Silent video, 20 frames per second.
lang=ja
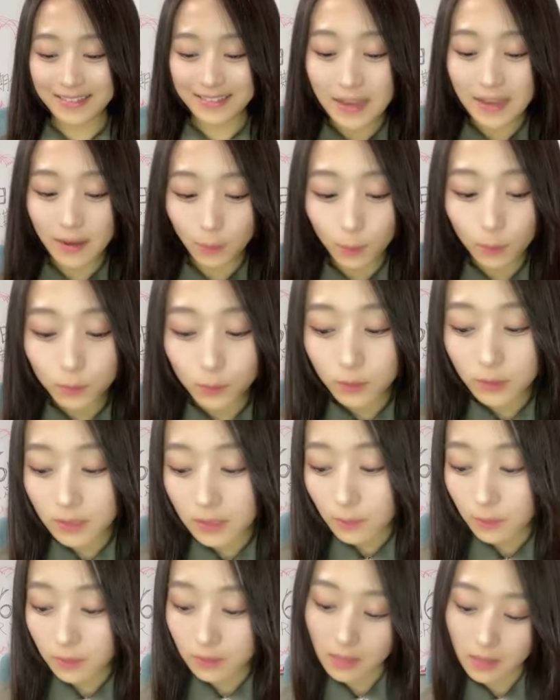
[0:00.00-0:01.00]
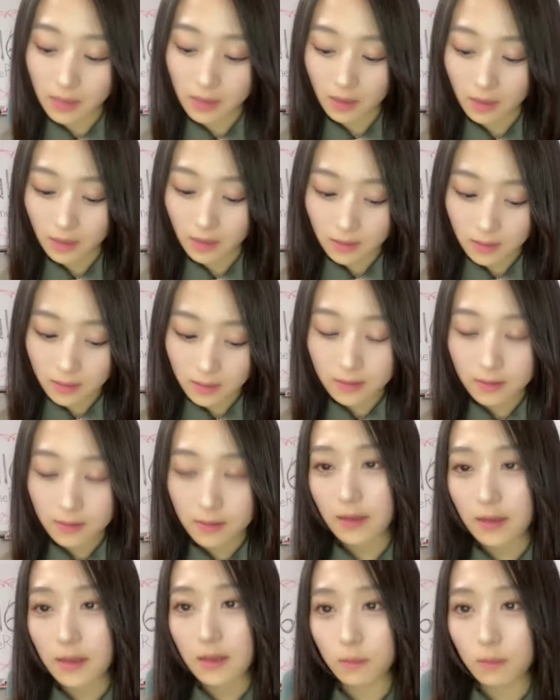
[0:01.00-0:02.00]
いや本当にでもね一
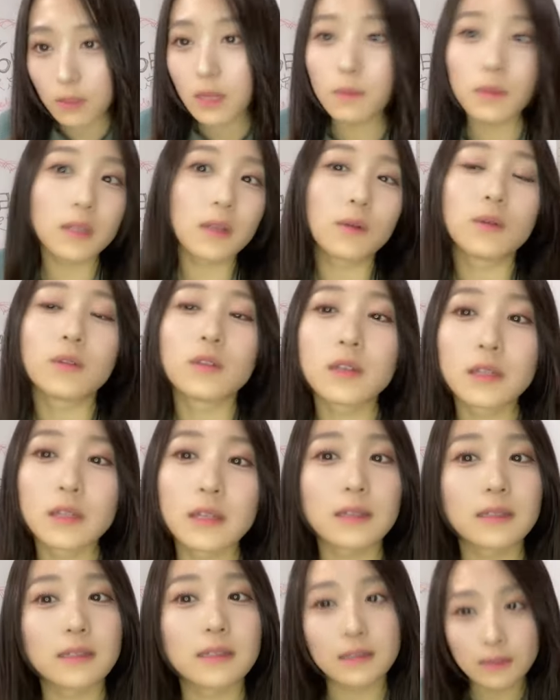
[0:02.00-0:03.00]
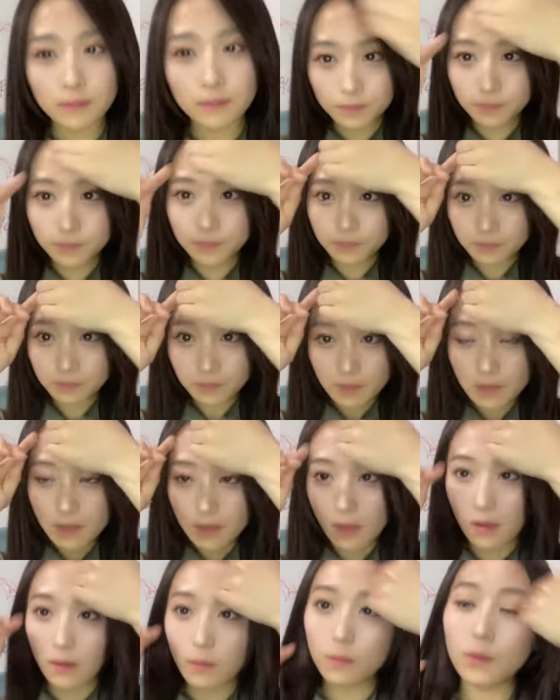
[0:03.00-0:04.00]
回見てみてほしいです
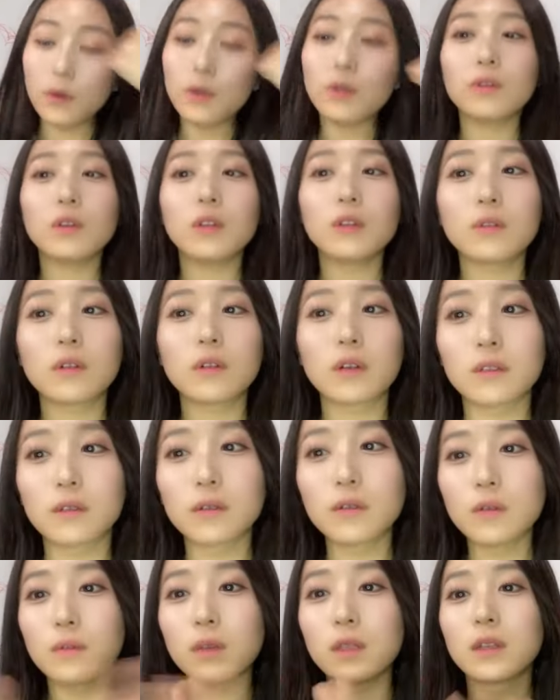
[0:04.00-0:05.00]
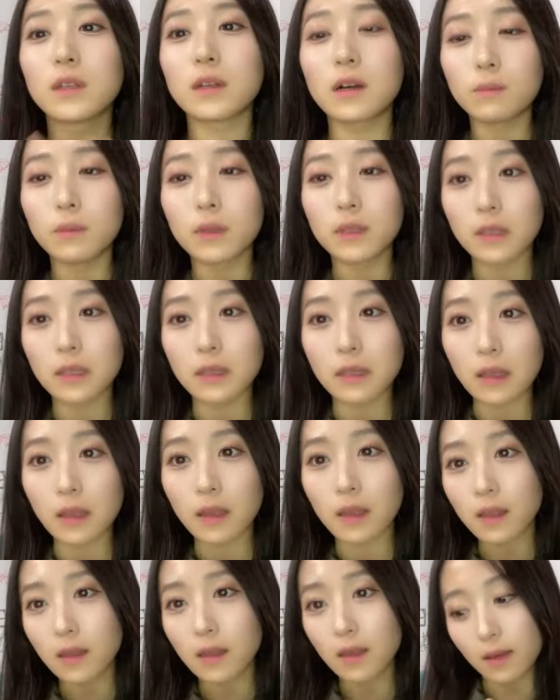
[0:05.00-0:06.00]
ボイトレとかすごいみんな頑張ってて
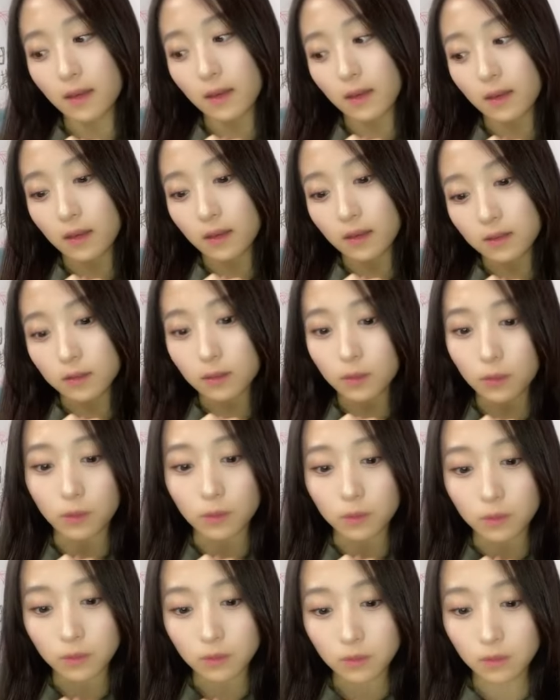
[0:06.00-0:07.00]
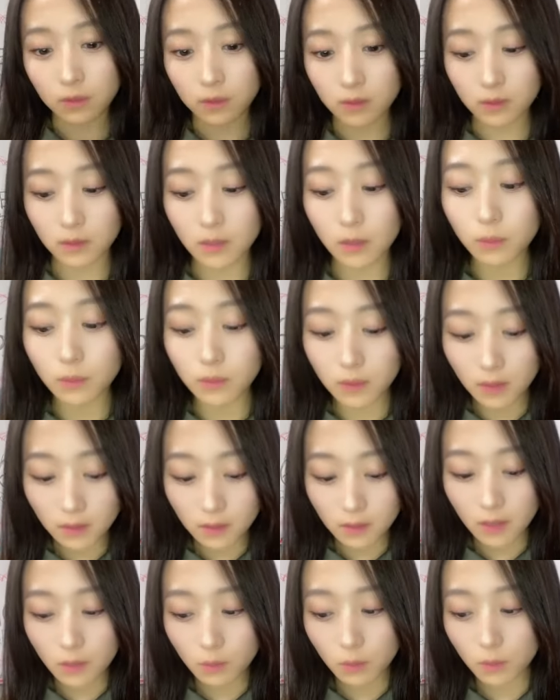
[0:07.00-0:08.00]
そう多分
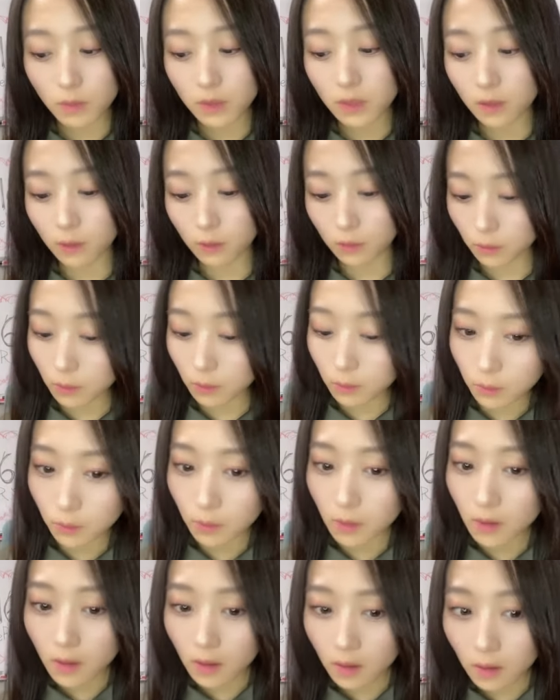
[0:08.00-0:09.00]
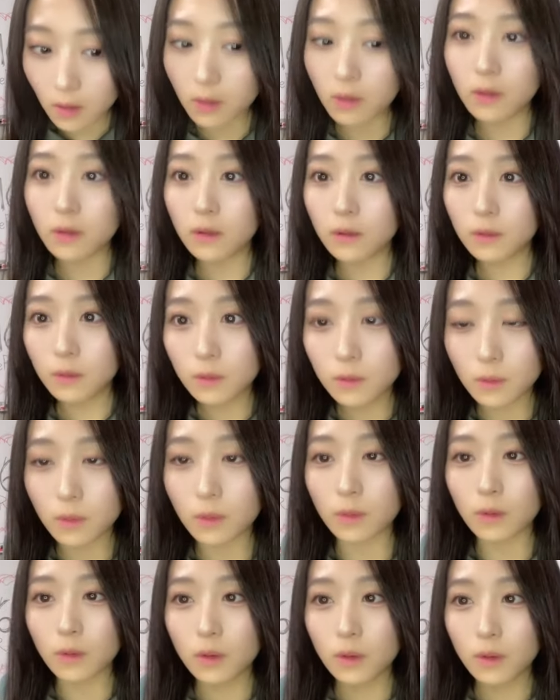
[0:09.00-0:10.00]
何回も見てるとあなんか
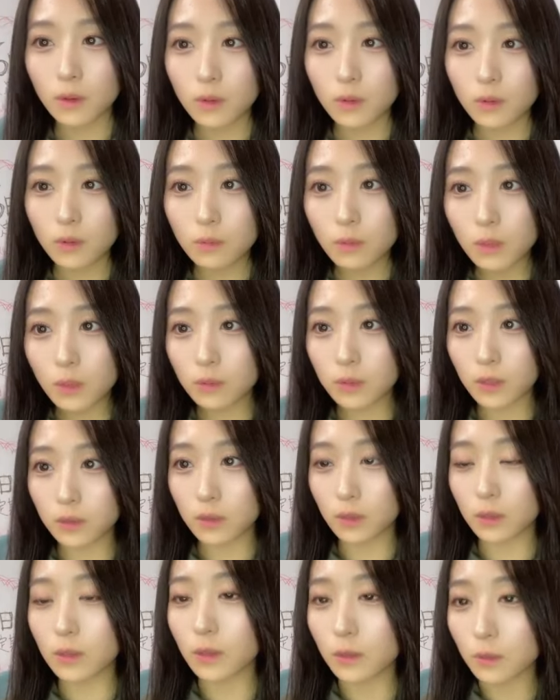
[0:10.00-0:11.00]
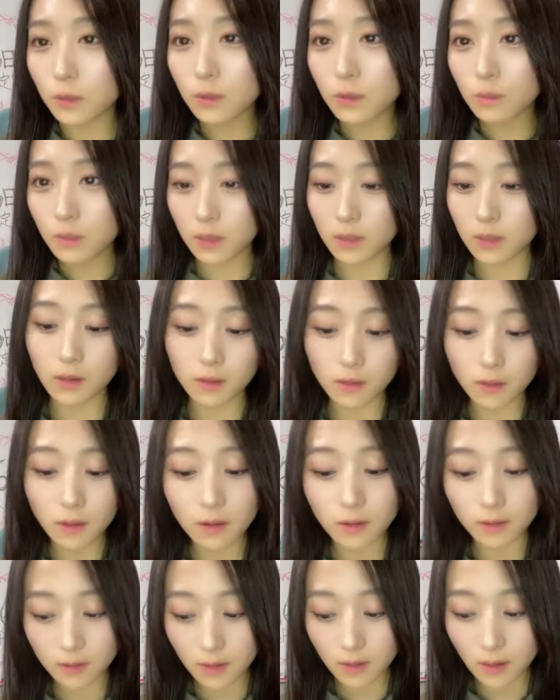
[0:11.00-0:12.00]
上手くなってってるみたい
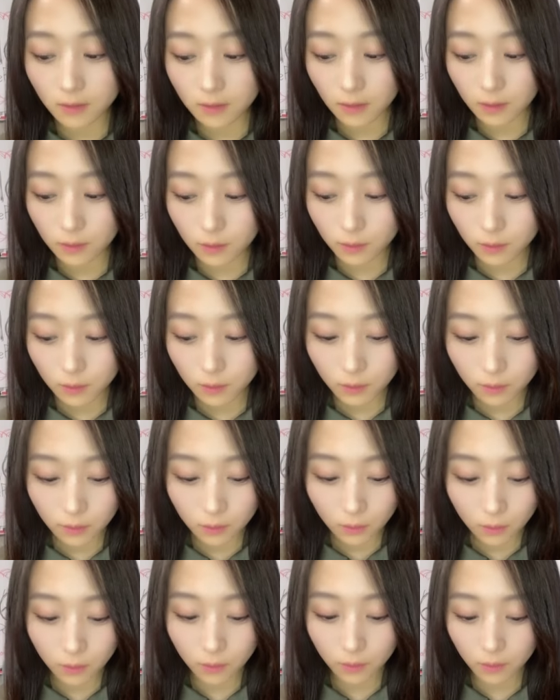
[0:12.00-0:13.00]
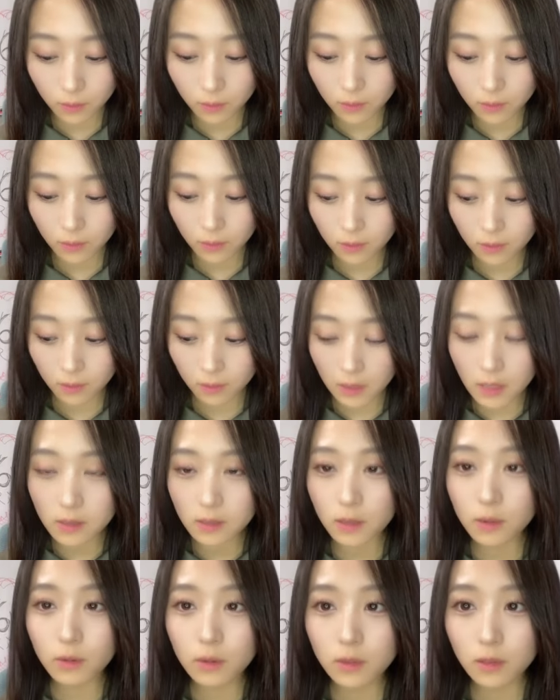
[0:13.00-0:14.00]
な感覚を
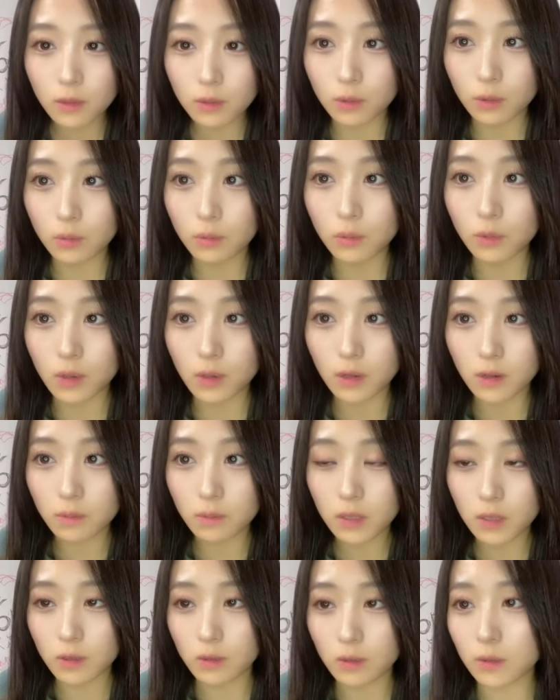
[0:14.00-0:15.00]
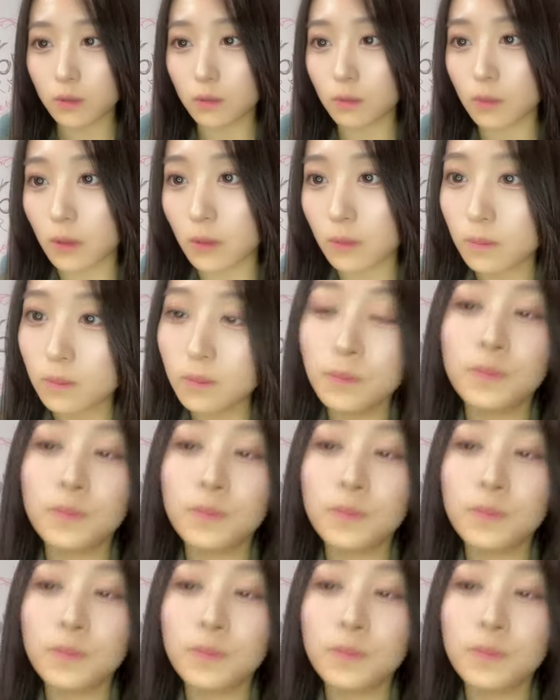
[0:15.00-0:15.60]
感覚になると思うから見てる人がよ